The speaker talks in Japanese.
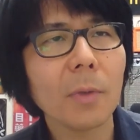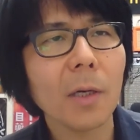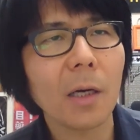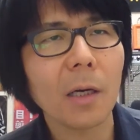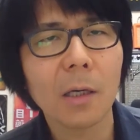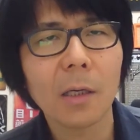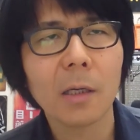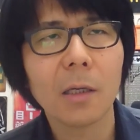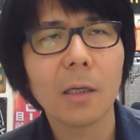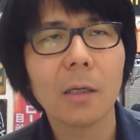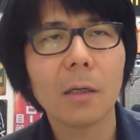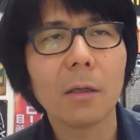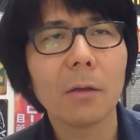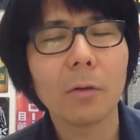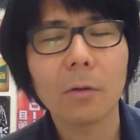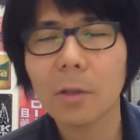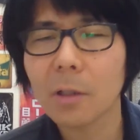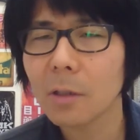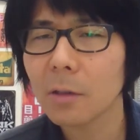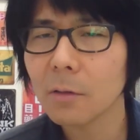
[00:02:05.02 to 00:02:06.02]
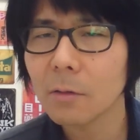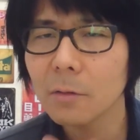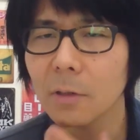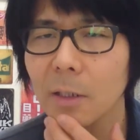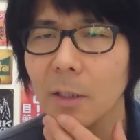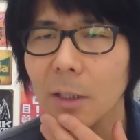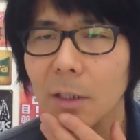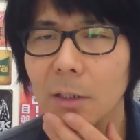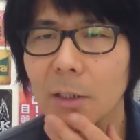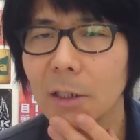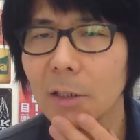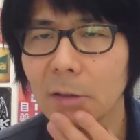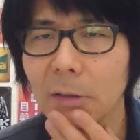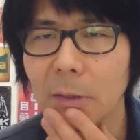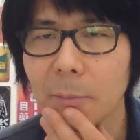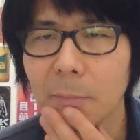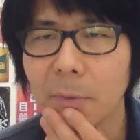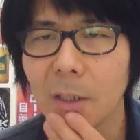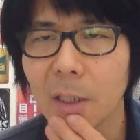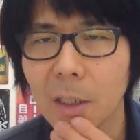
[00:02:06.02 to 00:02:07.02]
まあ俺の中で
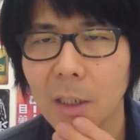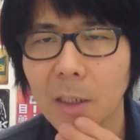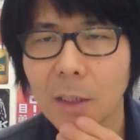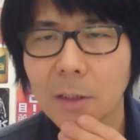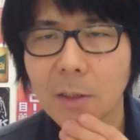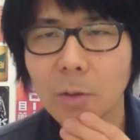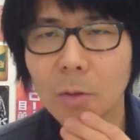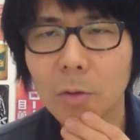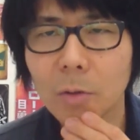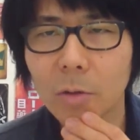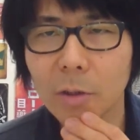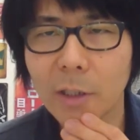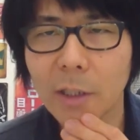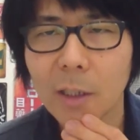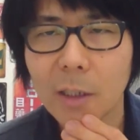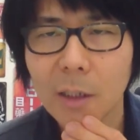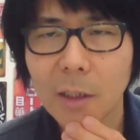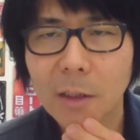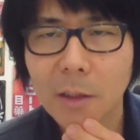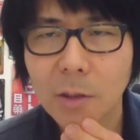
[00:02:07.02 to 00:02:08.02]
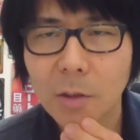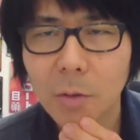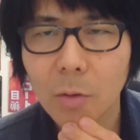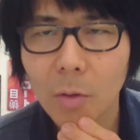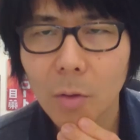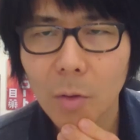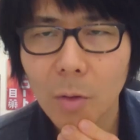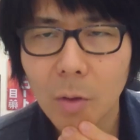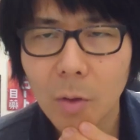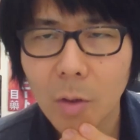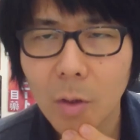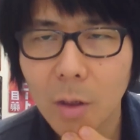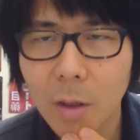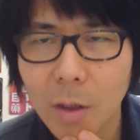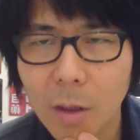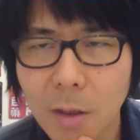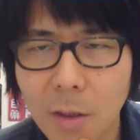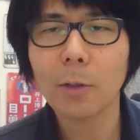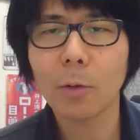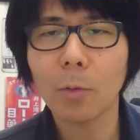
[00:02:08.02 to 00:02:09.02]
はまあちょっとね一応
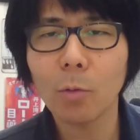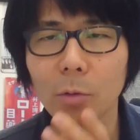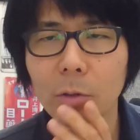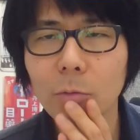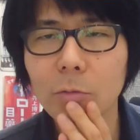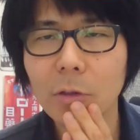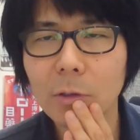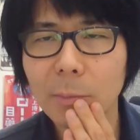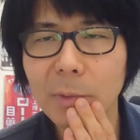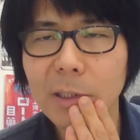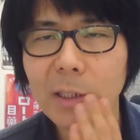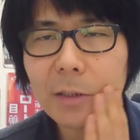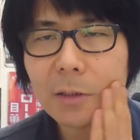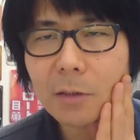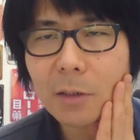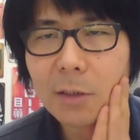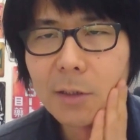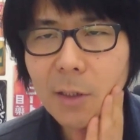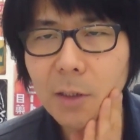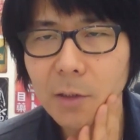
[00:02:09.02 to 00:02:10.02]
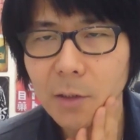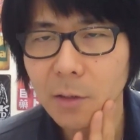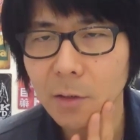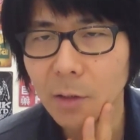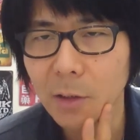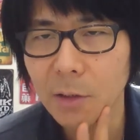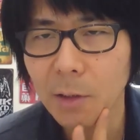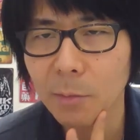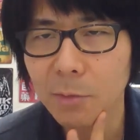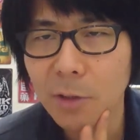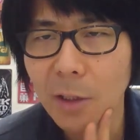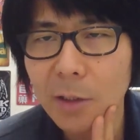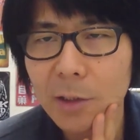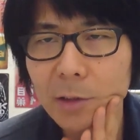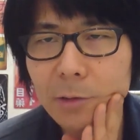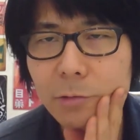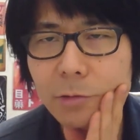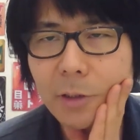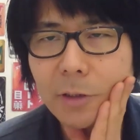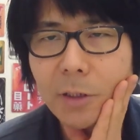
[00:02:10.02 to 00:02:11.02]
結構本当に見てくださってる方も最
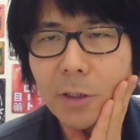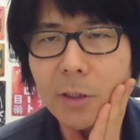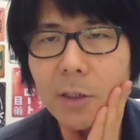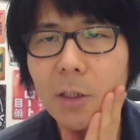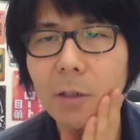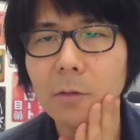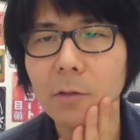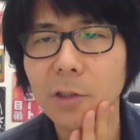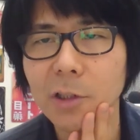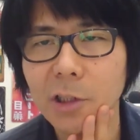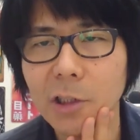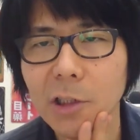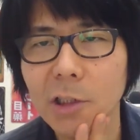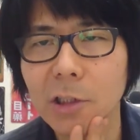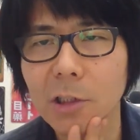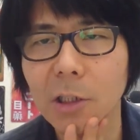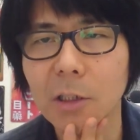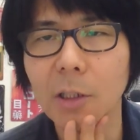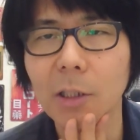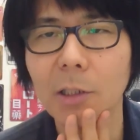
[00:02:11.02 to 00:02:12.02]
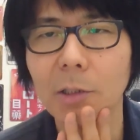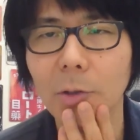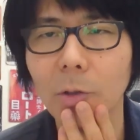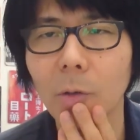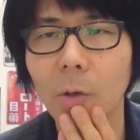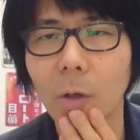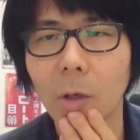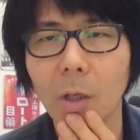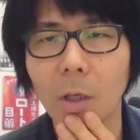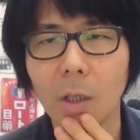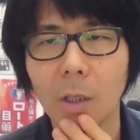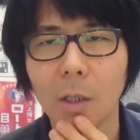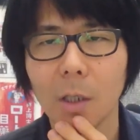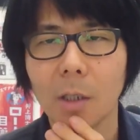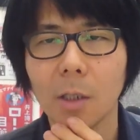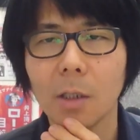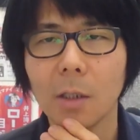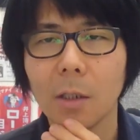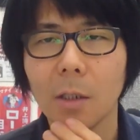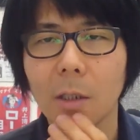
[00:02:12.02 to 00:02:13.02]
近増えてきてるしなんだけど、
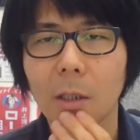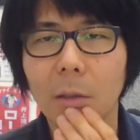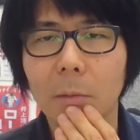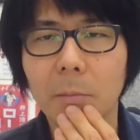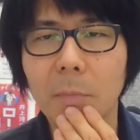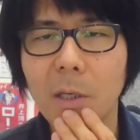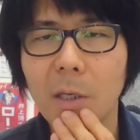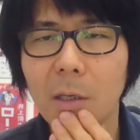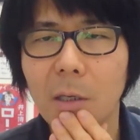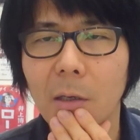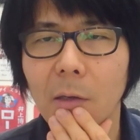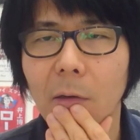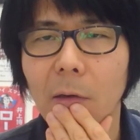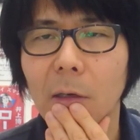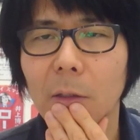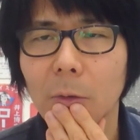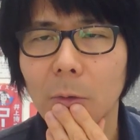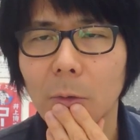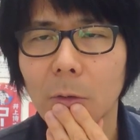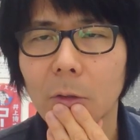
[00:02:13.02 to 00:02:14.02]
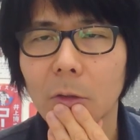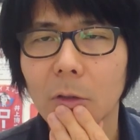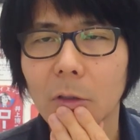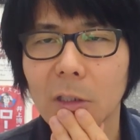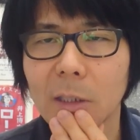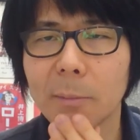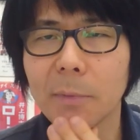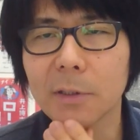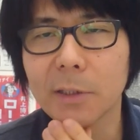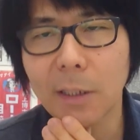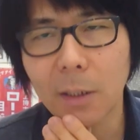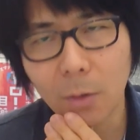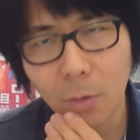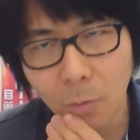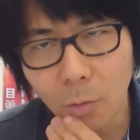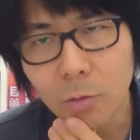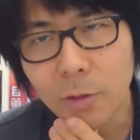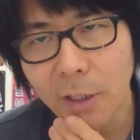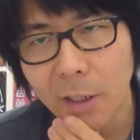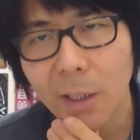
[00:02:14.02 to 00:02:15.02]
まあ今結
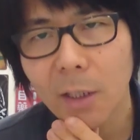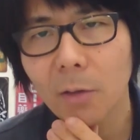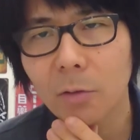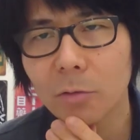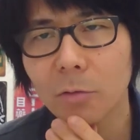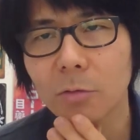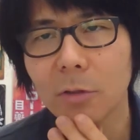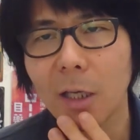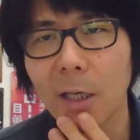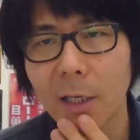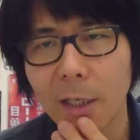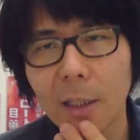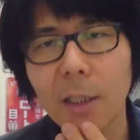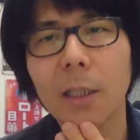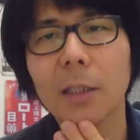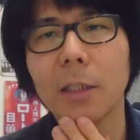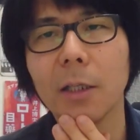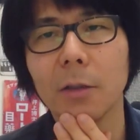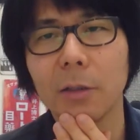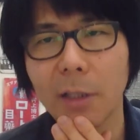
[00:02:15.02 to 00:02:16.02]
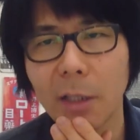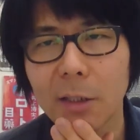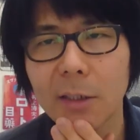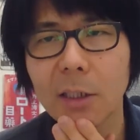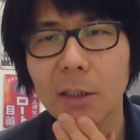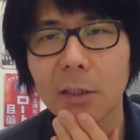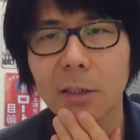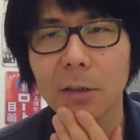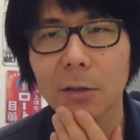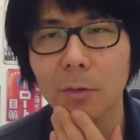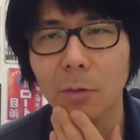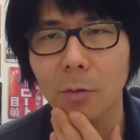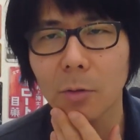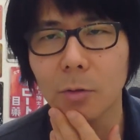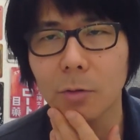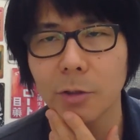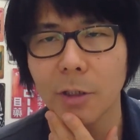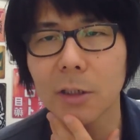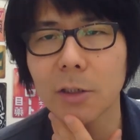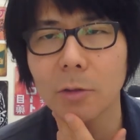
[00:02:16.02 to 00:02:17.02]
構ねほんと大変なんだよねチャンネル登
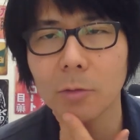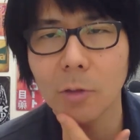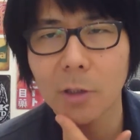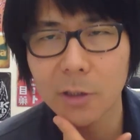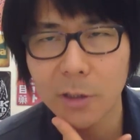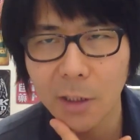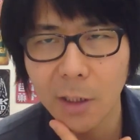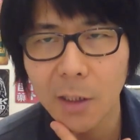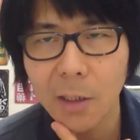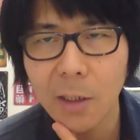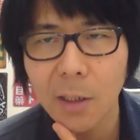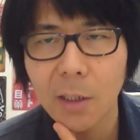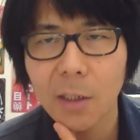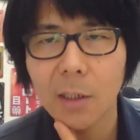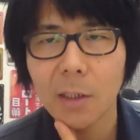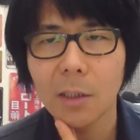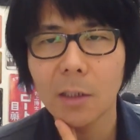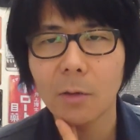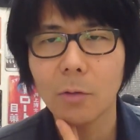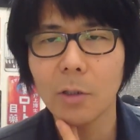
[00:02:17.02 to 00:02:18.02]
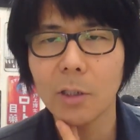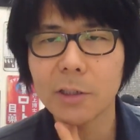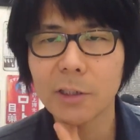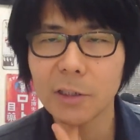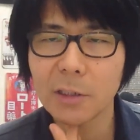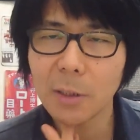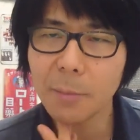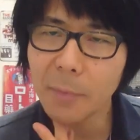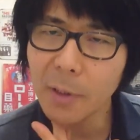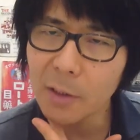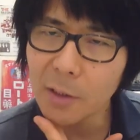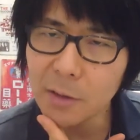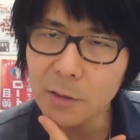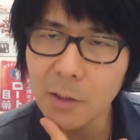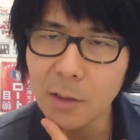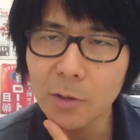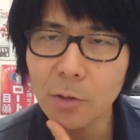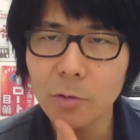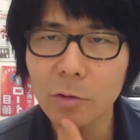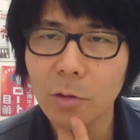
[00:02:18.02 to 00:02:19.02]
録増やすのがね。これ1年前だっ
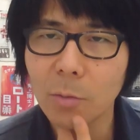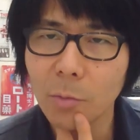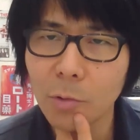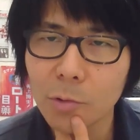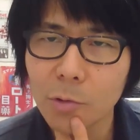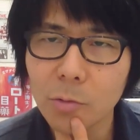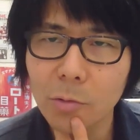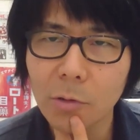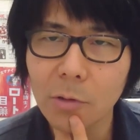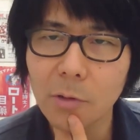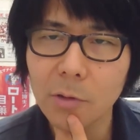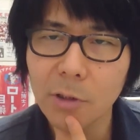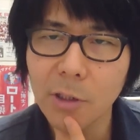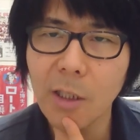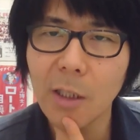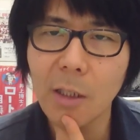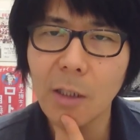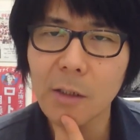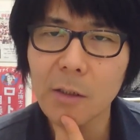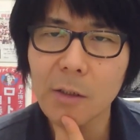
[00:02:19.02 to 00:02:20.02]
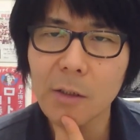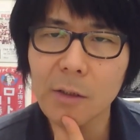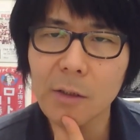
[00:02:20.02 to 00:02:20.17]
たらちょっともうちょっとね